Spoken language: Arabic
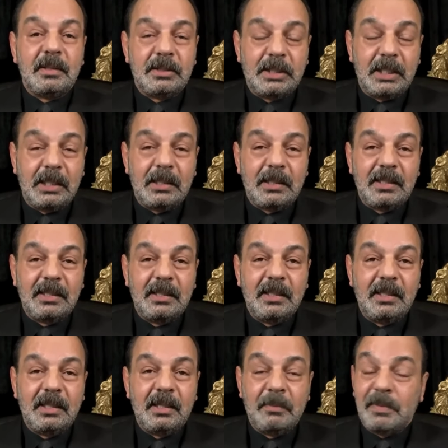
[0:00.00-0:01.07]
زين
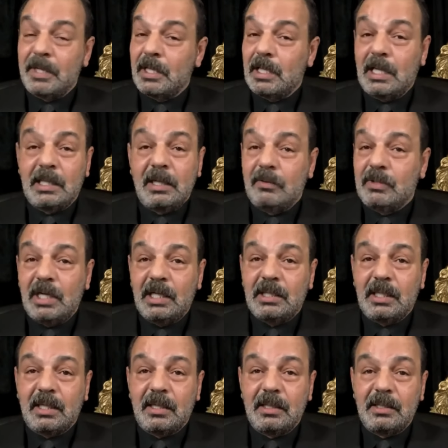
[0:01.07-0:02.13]
برضاتها
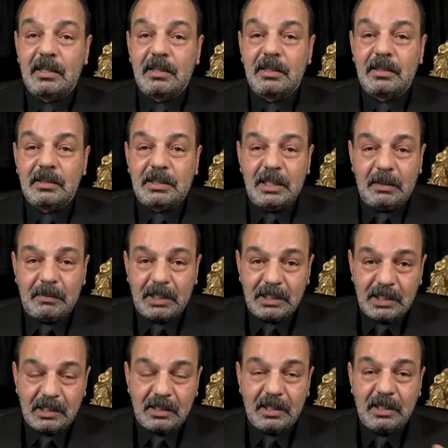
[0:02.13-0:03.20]
ودعتك سليمان دد